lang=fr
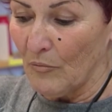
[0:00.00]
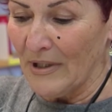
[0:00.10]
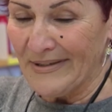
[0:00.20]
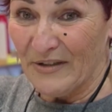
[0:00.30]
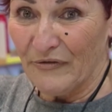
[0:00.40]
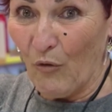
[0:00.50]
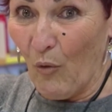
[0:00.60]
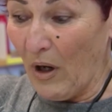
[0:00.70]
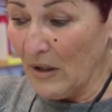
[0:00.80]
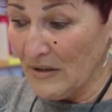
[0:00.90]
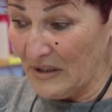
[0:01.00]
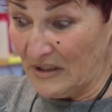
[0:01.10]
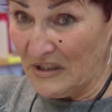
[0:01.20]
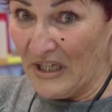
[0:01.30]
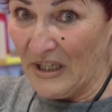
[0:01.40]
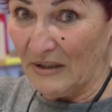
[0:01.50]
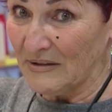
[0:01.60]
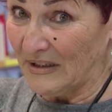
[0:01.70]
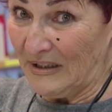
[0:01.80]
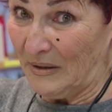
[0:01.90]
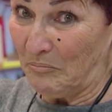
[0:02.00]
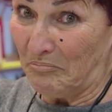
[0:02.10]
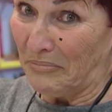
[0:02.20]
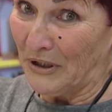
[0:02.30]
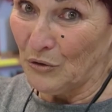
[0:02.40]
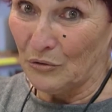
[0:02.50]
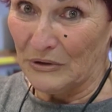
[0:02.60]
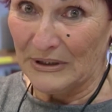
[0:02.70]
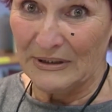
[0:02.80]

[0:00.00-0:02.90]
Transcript: Pour moi, c'est froid, c'est inerte, ça n'a pas du tout